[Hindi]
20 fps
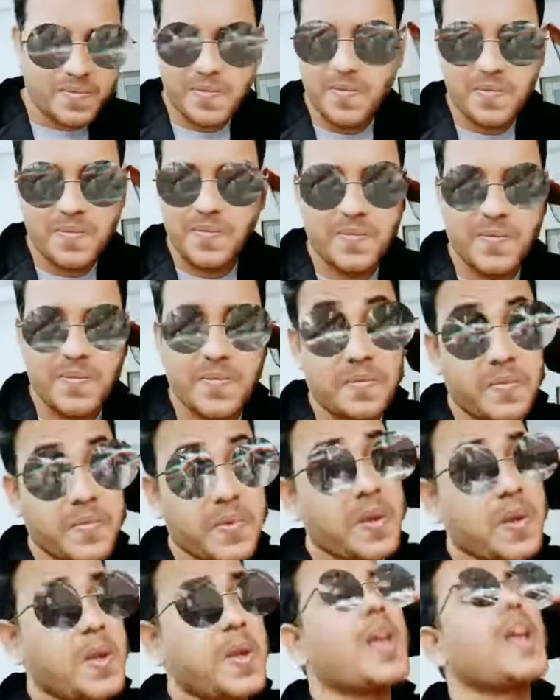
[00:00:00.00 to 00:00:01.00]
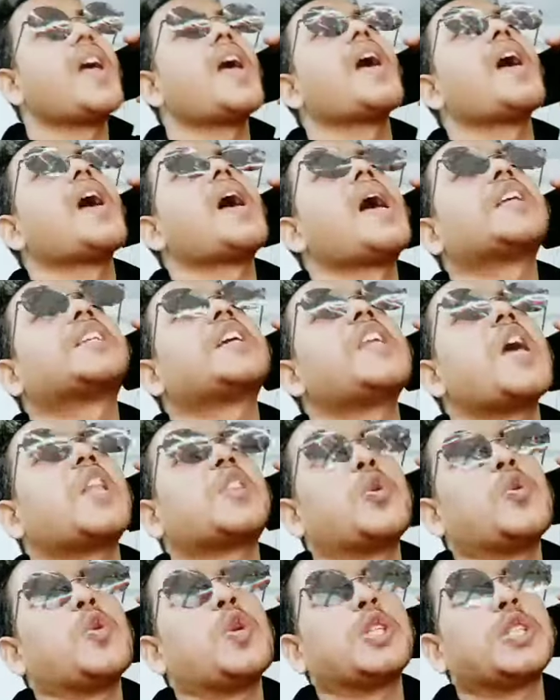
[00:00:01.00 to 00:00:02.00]
वेटिंग
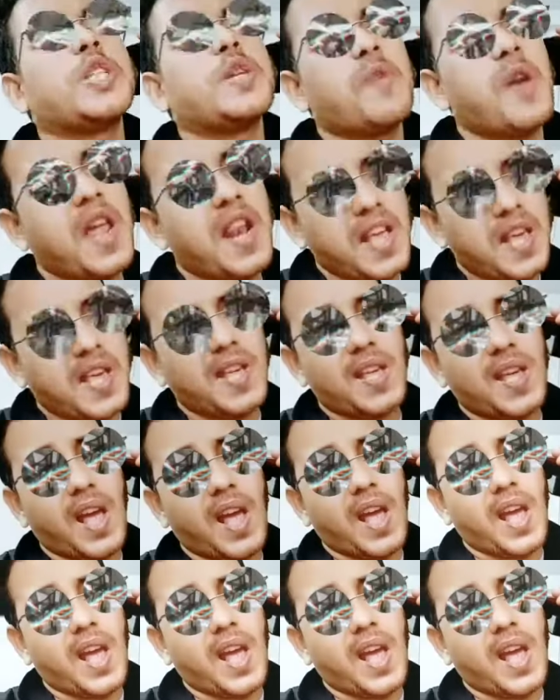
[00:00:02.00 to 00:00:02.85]
इसीलिए तो तीसरी फेल है